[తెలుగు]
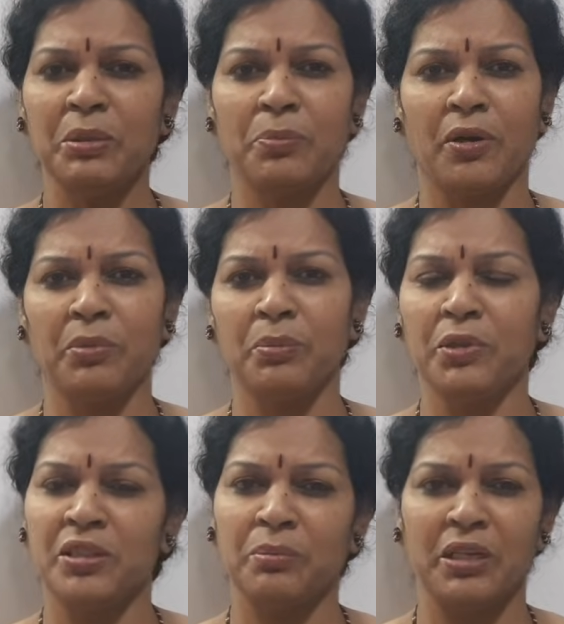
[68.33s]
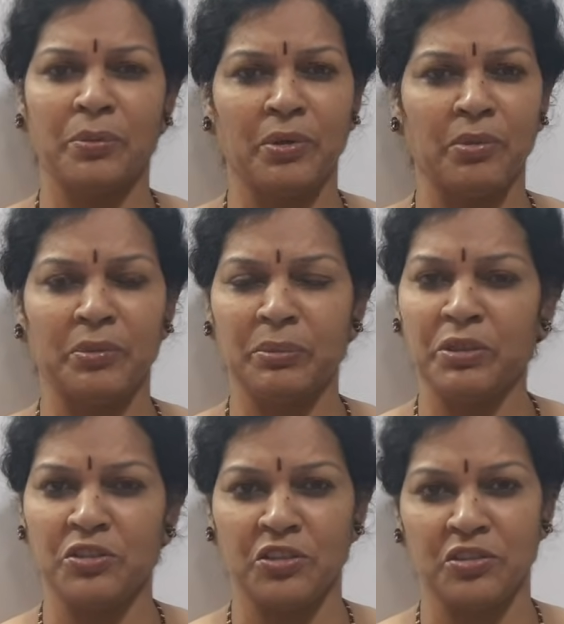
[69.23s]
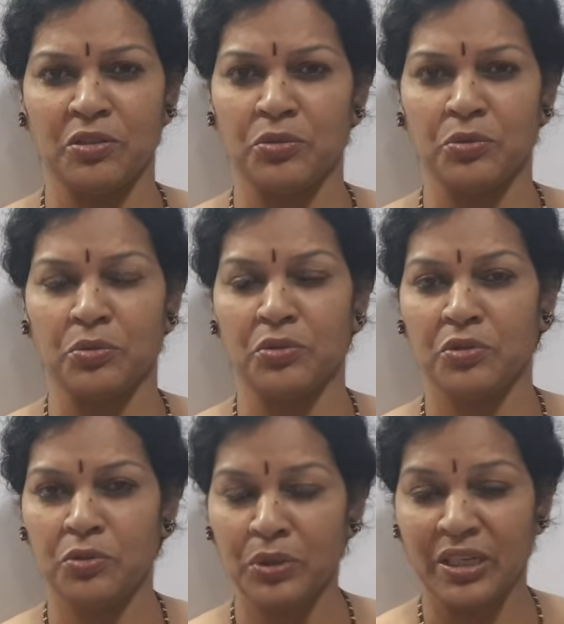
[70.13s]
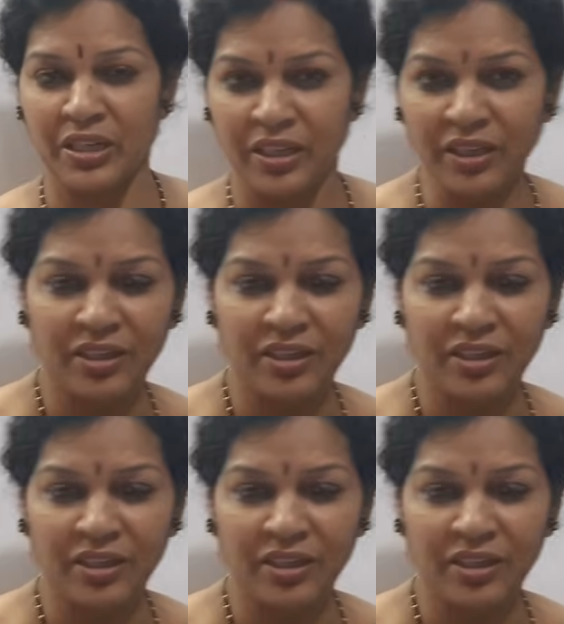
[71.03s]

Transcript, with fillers: మీకు ప్రాబ్లం మొత్తం మిగిలిన ప్రాబ్లం అంతా మీరు చేసేయచ్చు సో ఇక్కడ